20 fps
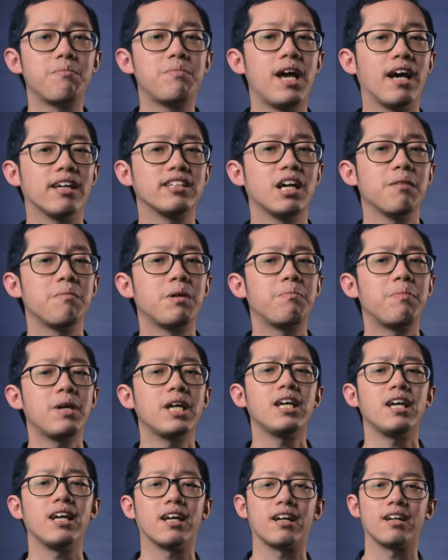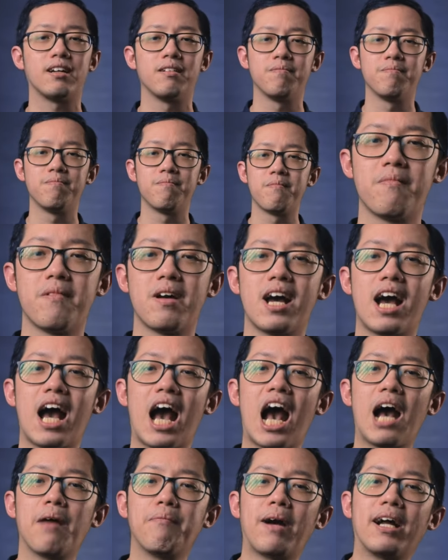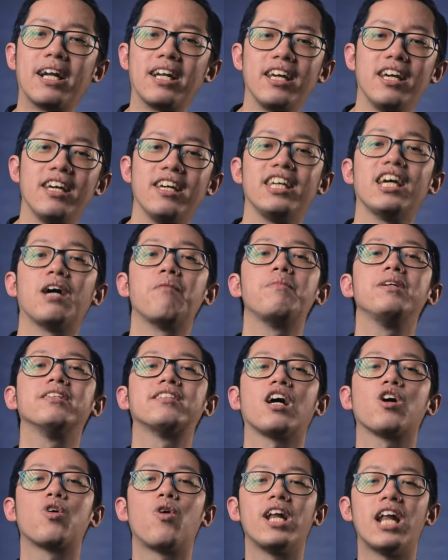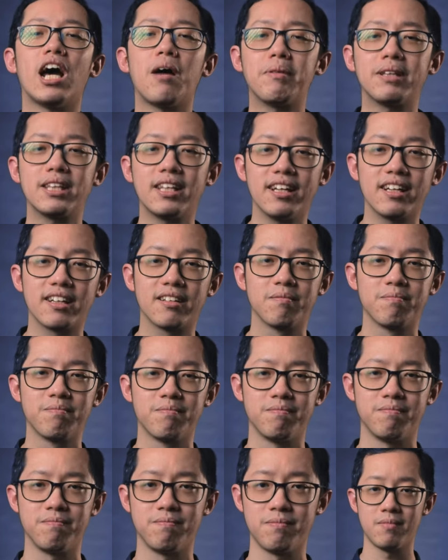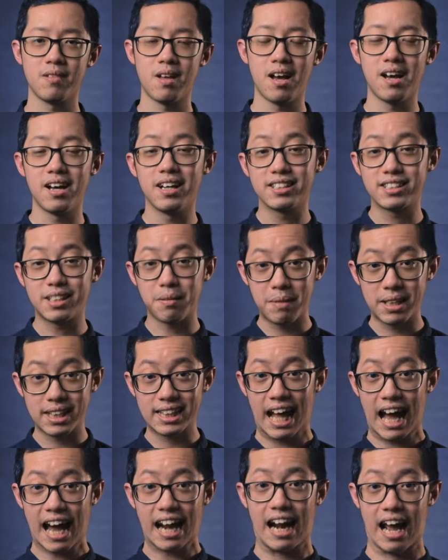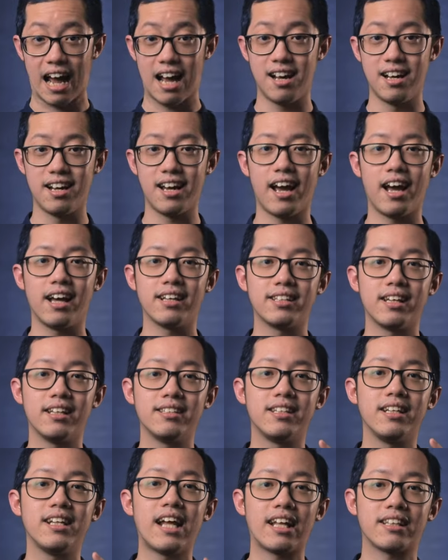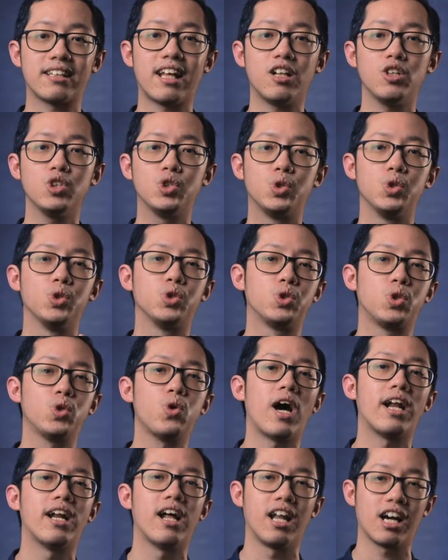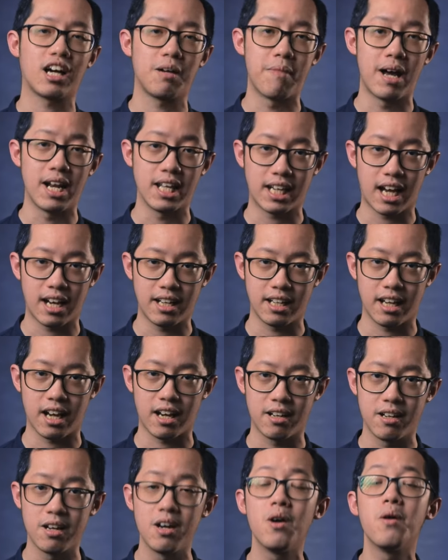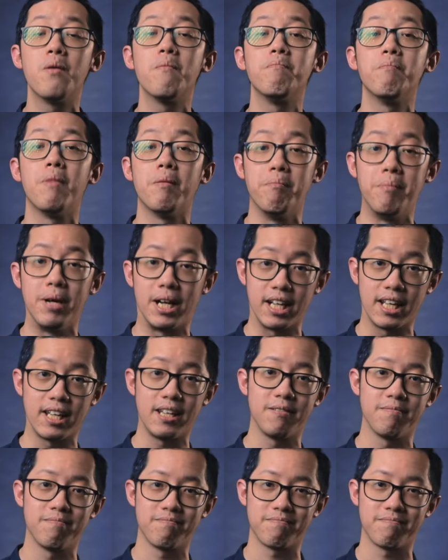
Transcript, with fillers: terbiasa berpikir, apa nih yang bisa gue dapetin? Sementara Esensi Natal justru adalah kebalikannya, memberi.